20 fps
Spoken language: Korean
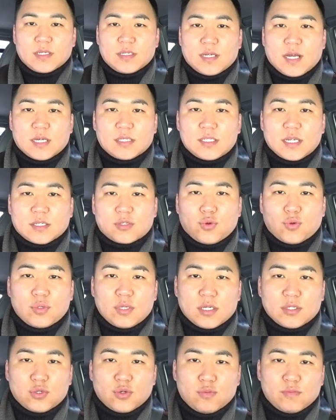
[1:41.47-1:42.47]
항상
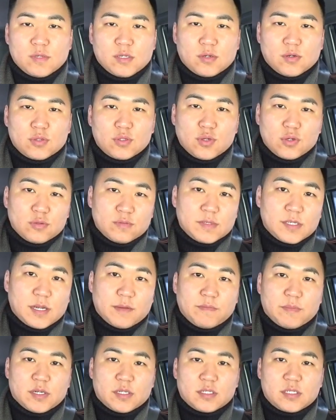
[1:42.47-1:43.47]
동일한 소음기로 소음을
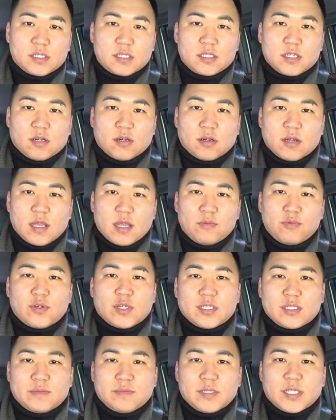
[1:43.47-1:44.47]
한번 측정해
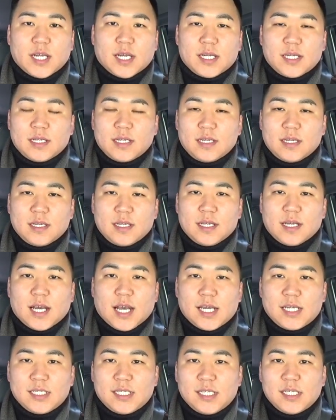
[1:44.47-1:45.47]
보겠습니다
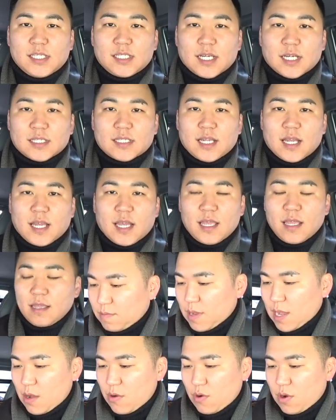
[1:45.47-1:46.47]
아이들링 상태
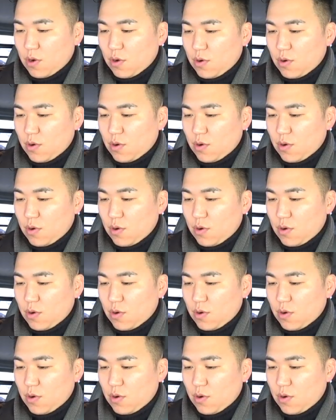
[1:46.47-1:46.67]
파워